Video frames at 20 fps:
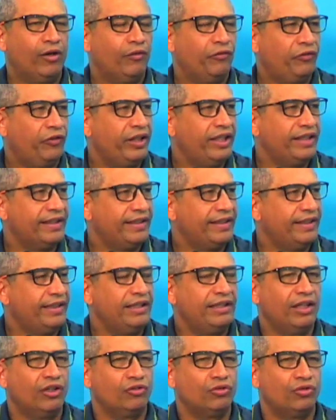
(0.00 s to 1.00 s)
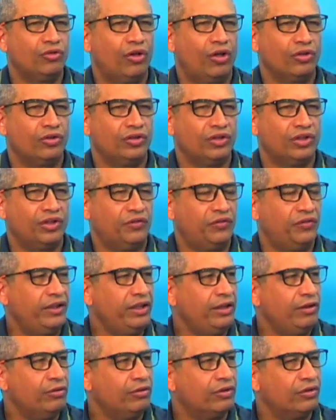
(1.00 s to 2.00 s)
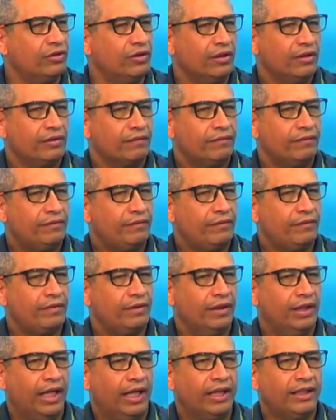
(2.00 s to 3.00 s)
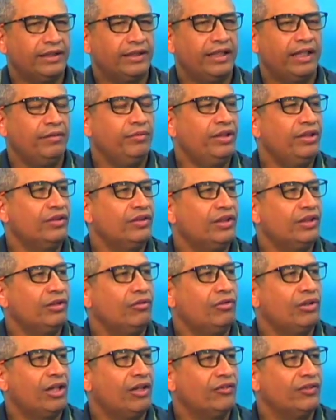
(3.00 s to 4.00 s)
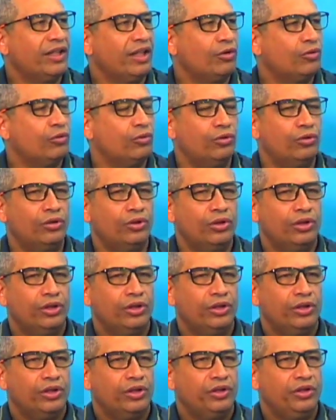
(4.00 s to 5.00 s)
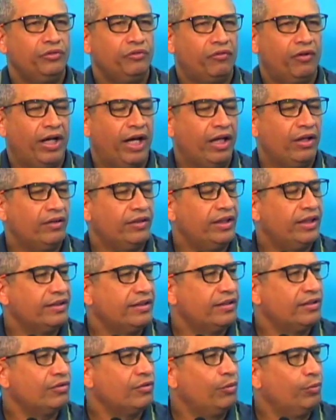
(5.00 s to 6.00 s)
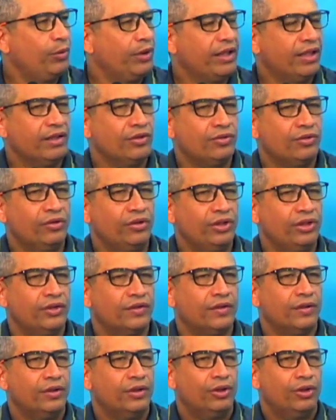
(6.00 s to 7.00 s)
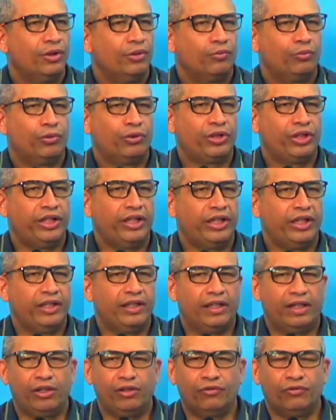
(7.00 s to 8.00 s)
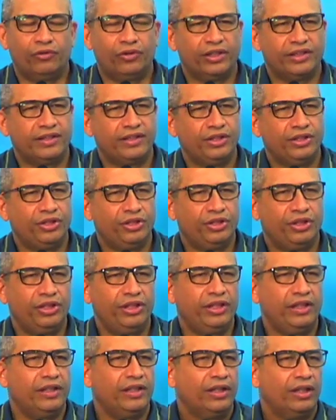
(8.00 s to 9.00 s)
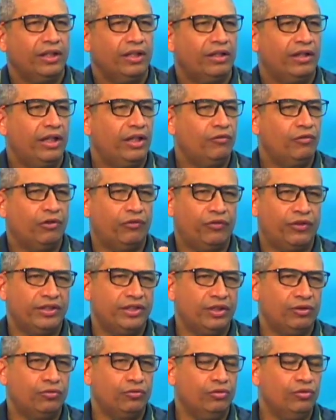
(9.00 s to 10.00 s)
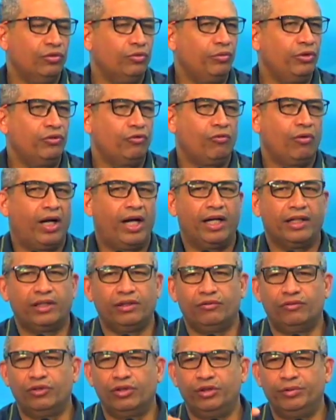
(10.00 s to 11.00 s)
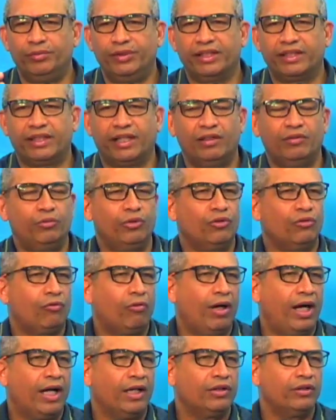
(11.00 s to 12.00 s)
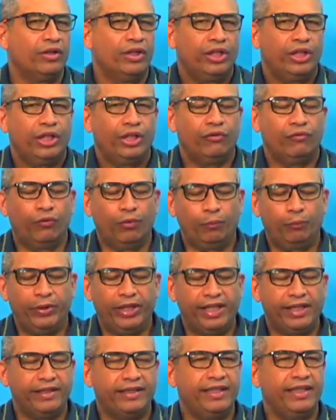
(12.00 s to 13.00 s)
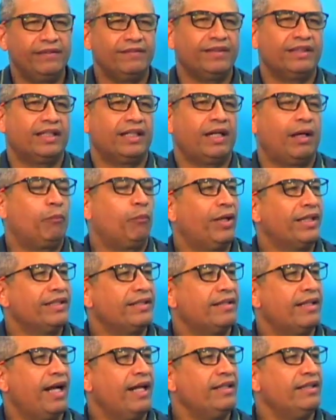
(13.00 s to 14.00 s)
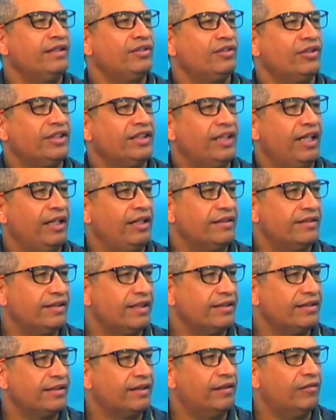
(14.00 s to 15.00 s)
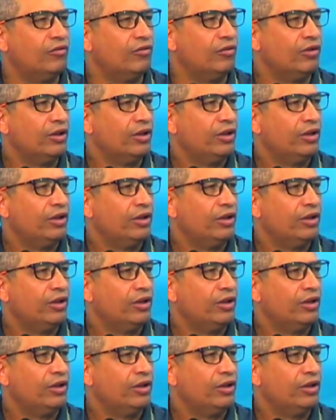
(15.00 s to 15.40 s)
é oferecida aos nossos filhos, elas terminam sendo um causador de várias dessas complicações. Porque aí lá eu vou assistir, lá eu vou fazer tudo no meu quarto, eu vou alimentar no meu quarto, eu vou perdendo essa capacidade de socialização.